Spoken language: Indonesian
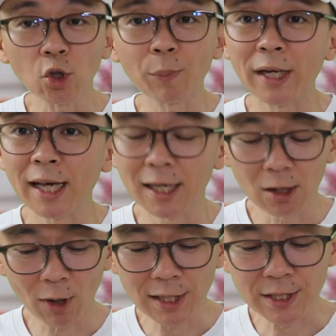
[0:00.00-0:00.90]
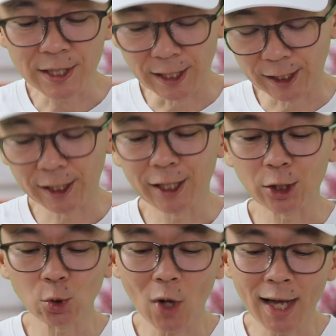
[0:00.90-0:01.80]
Untuk pilihan alokasi sendiri
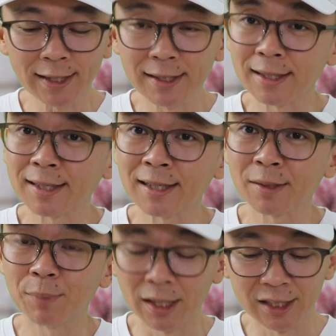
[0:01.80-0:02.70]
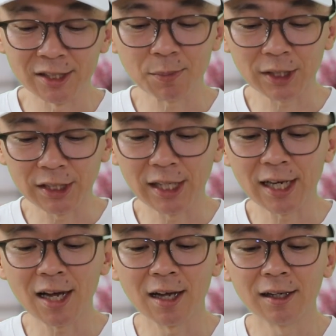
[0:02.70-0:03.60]
itu ada bagi seperti
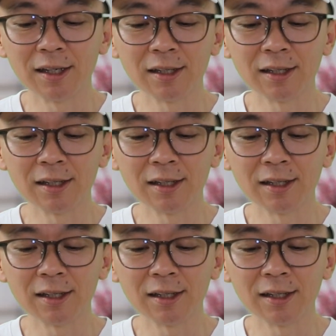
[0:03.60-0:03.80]
ini ya.